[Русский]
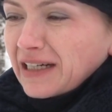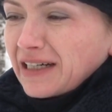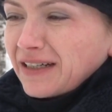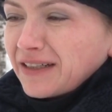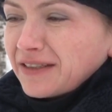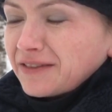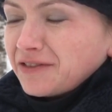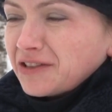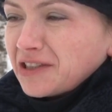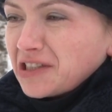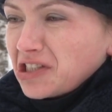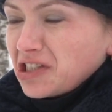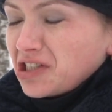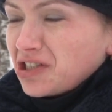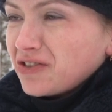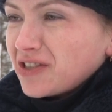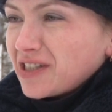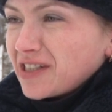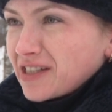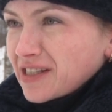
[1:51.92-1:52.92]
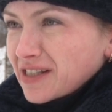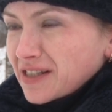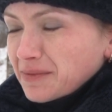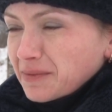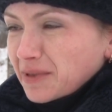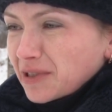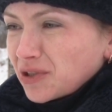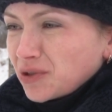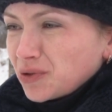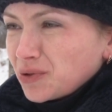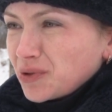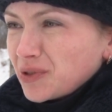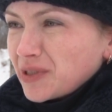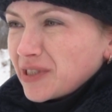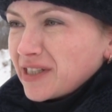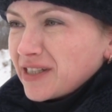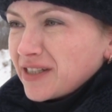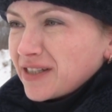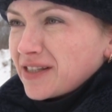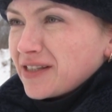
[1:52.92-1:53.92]
А, в 2019 году
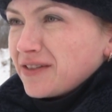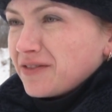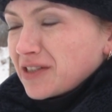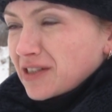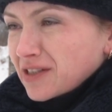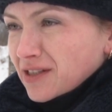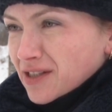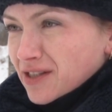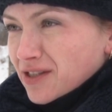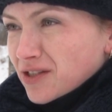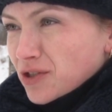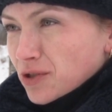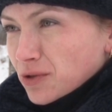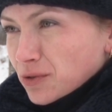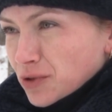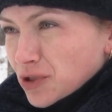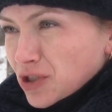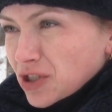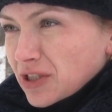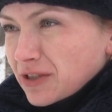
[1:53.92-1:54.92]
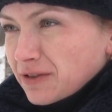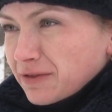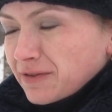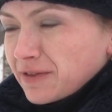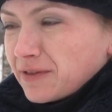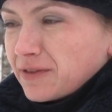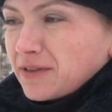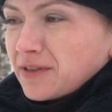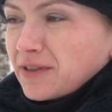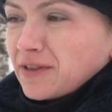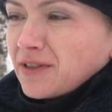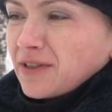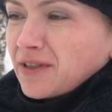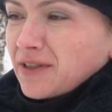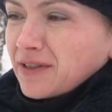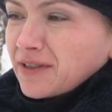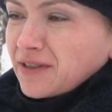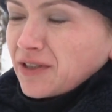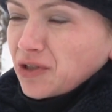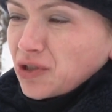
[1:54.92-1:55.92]
из 12 случаев
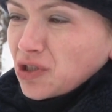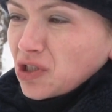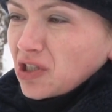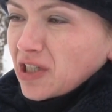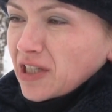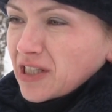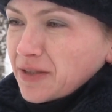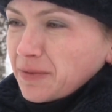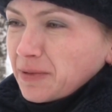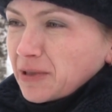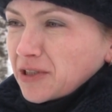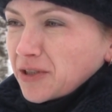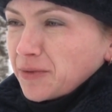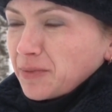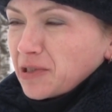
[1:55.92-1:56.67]
а, дорожно-транспортных